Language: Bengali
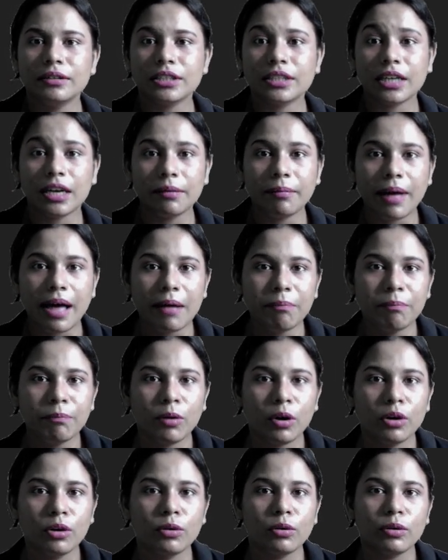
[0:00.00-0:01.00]
কাবাব
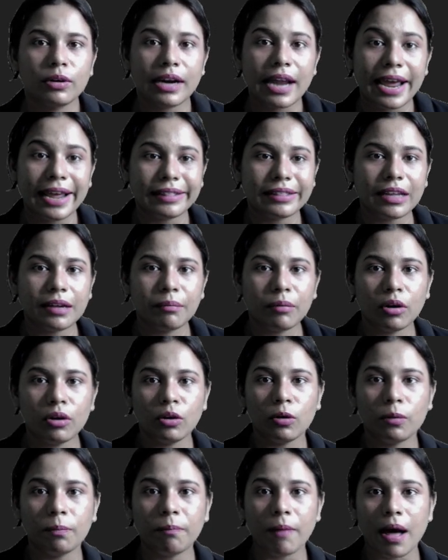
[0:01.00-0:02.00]
বলো রায়তা
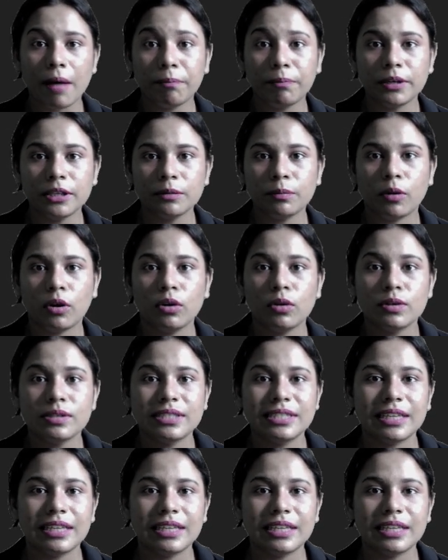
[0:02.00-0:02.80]
বলো পাপড় বলো